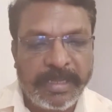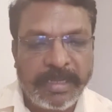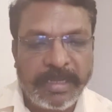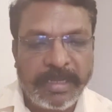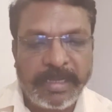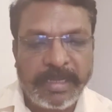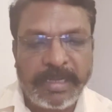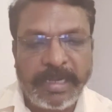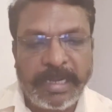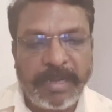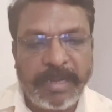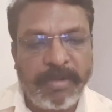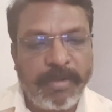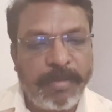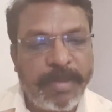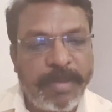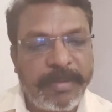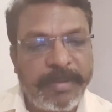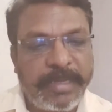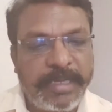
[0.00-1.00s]
கடலூர்
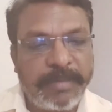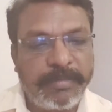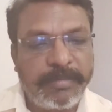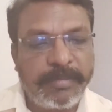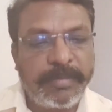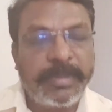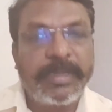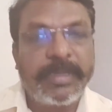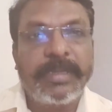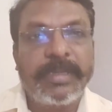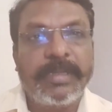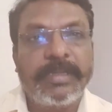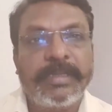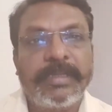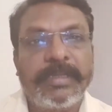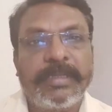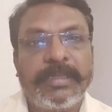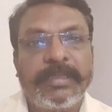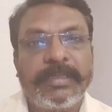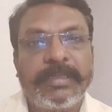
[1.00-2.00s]
மாவட்டம்
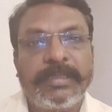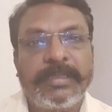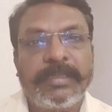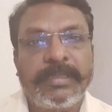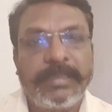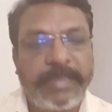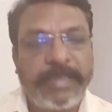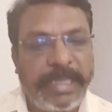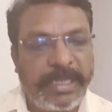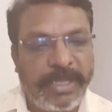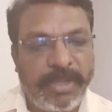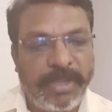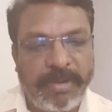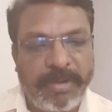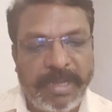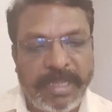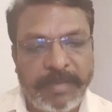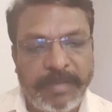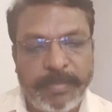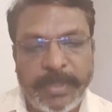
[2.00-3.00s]
கங்கை
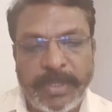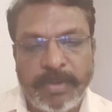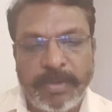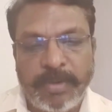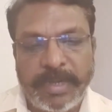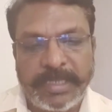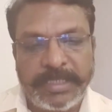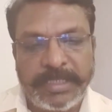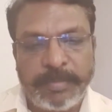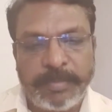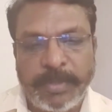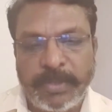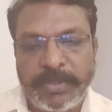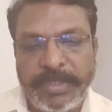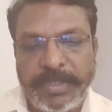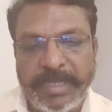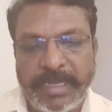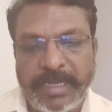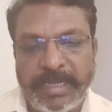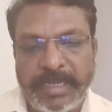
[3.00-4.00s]
கொண்டான் பேரூராட்சி
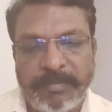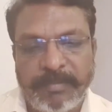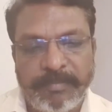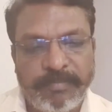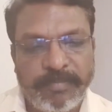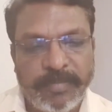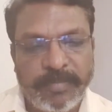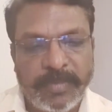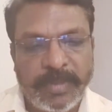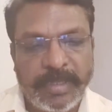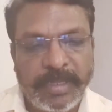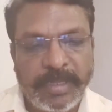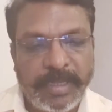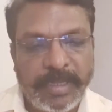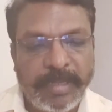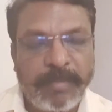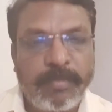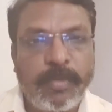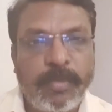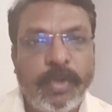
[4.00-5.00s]
பகுதியில்
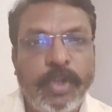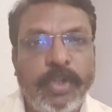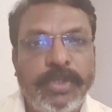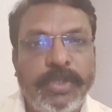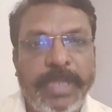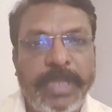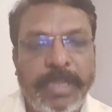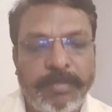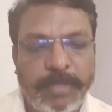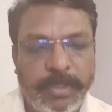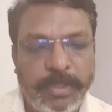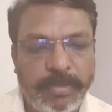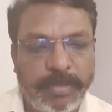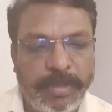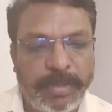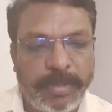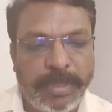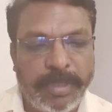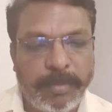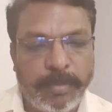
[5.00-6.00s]
முன்னூற்றி ஐம்பது
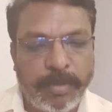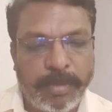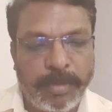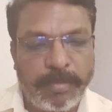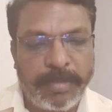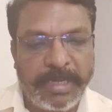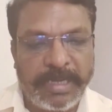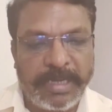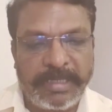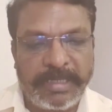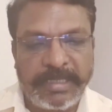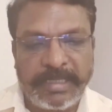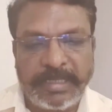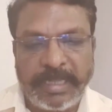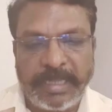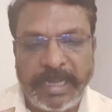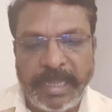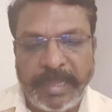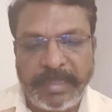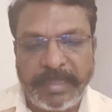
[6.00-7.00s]
குடும்ப குடும்பங்களுக்கு
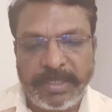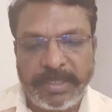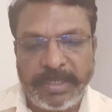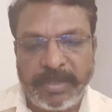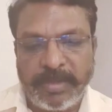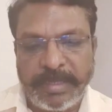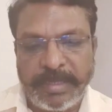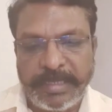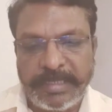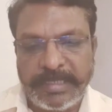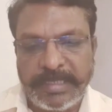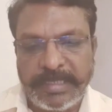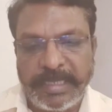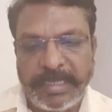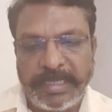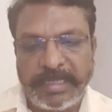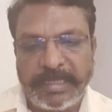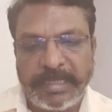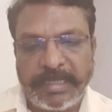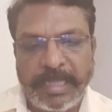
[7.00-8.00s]
தலா ஐந்து கிலோ அரிசி
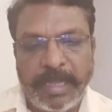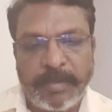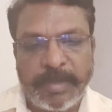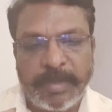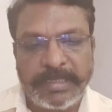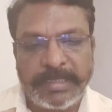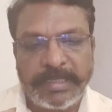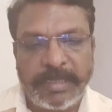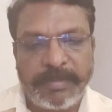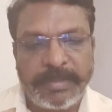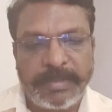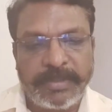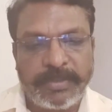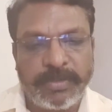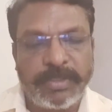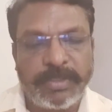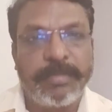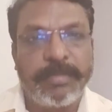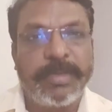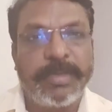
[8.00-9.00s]
தாமரை செல்வன்
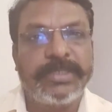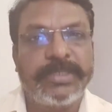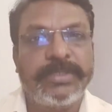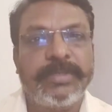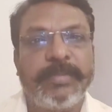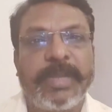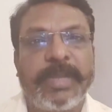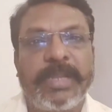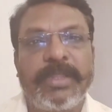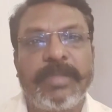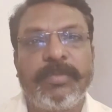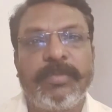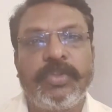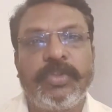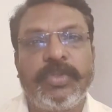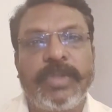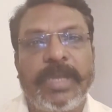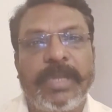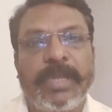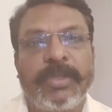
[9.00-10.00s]
ஜோதி பாசு மருதமுத்து
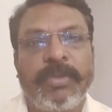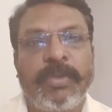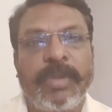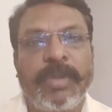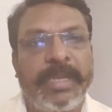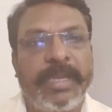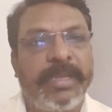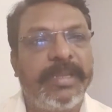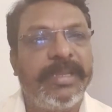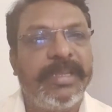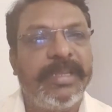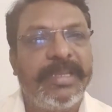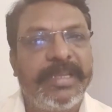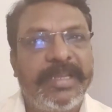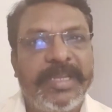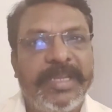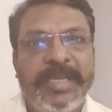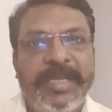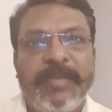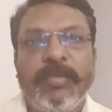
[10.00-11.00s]
ஆகியோரின்
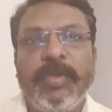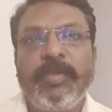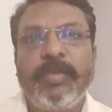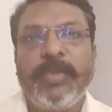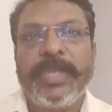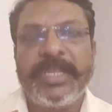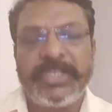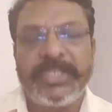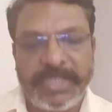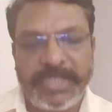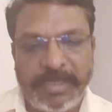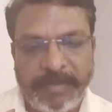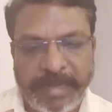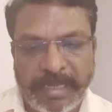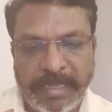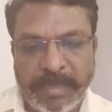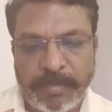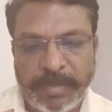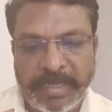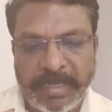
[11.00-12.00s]
முன்முயற்சியில்
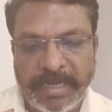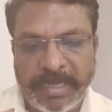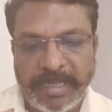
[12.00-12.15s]
வழங்கப்பட்டன